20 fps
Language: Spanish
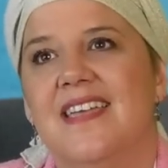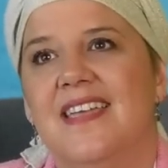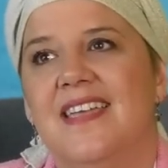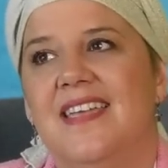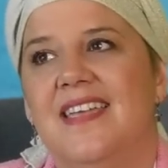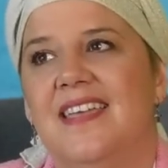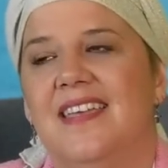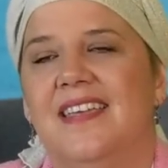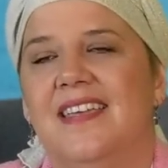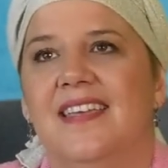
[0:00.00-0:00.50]

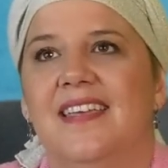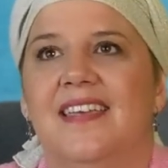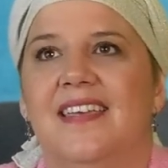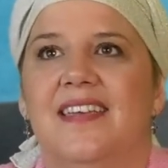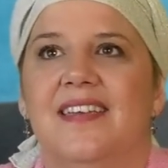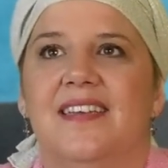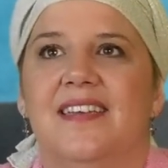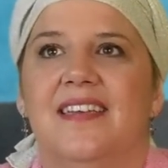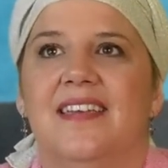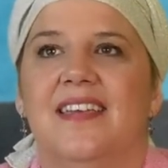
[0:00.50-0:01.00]

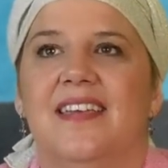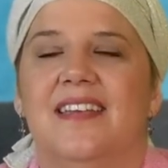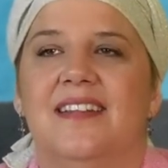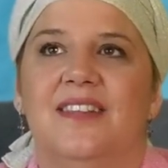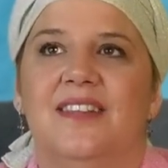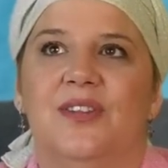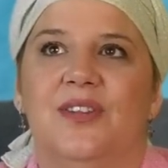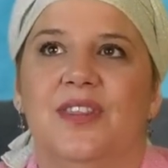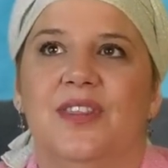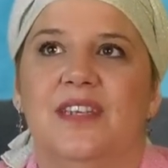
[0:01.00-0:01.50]
Eh,
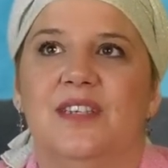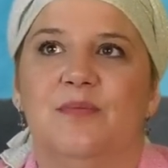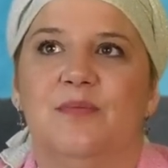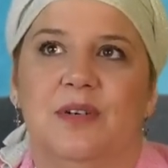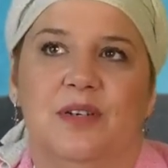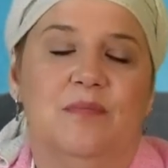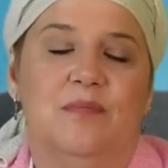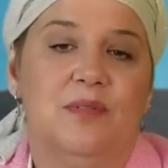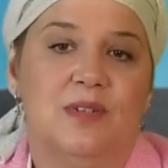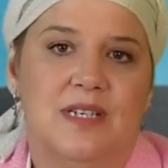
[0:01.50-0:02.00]
entonces,
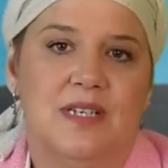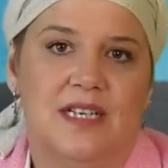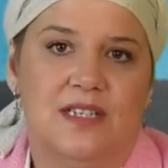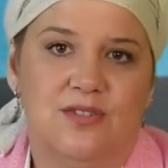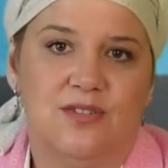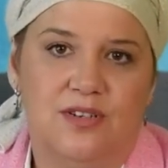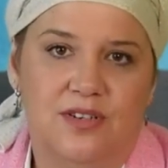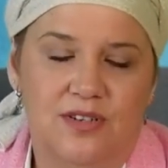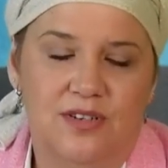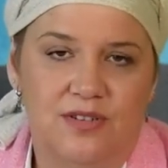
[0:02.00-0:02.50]
bueno, pues
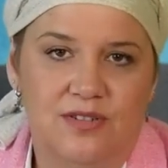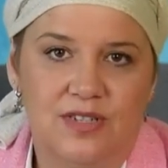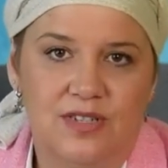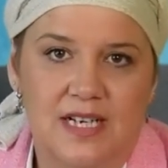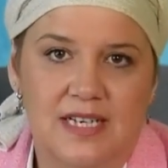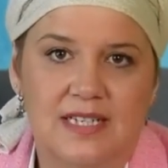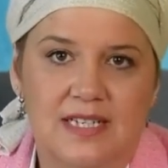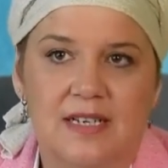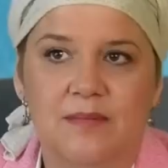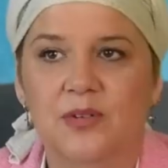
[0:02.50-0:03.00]
Nacho y yo nos
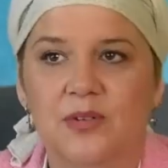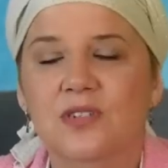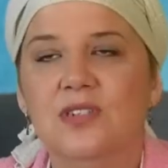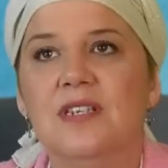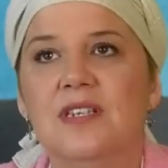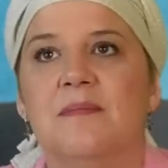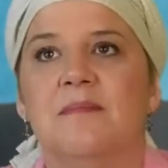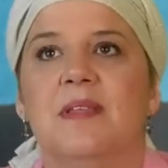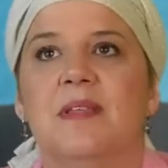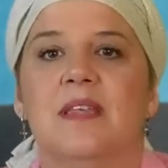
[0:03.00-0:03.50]

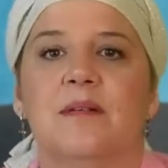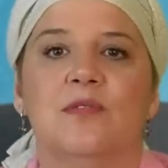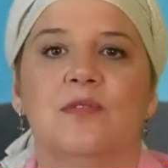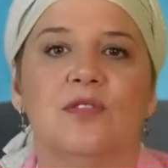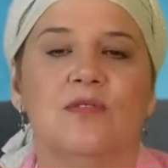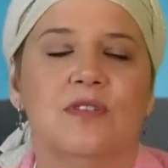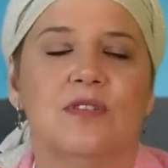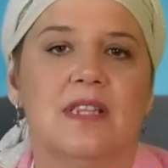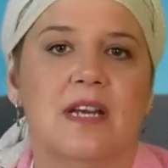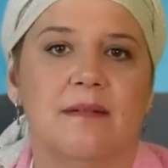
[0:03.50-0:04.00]
casamos y
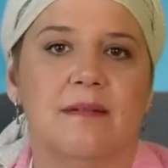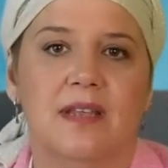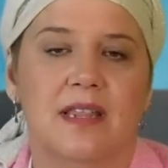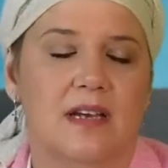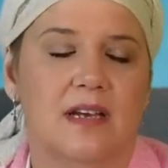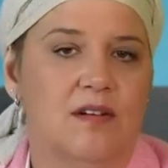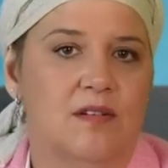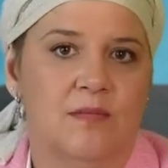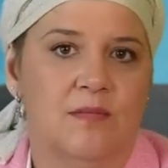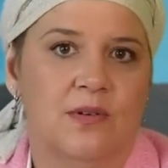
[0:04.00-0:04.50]
empezamos nuestra
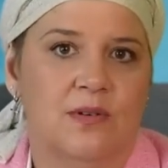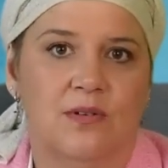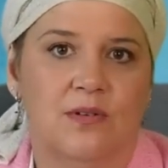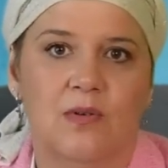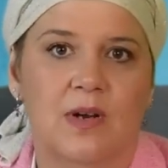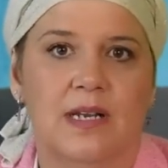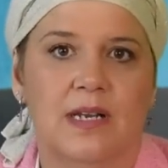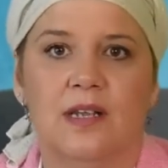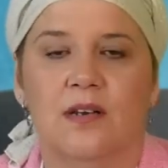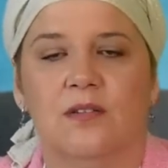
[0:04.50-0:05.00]
vida como
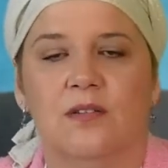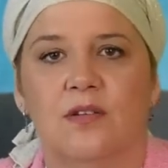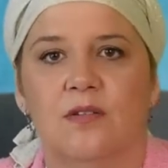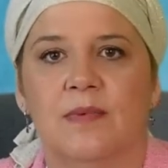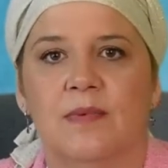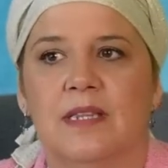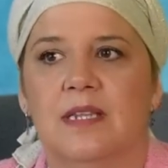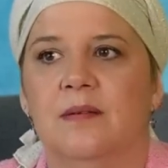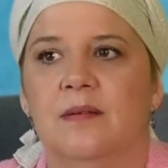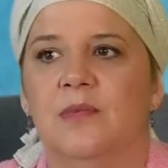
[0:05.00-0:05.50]
cualquier
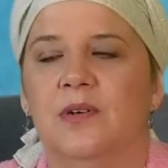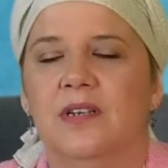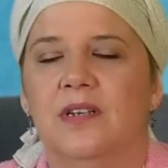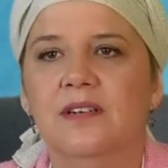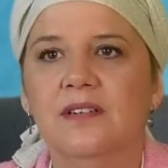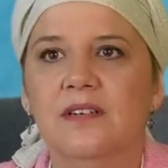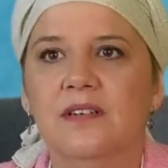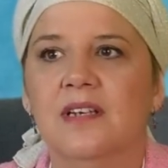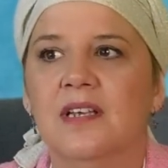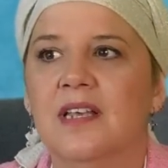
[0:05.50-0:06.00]
otro
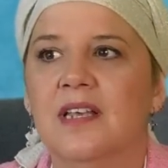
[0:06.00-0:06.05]
matrimonio.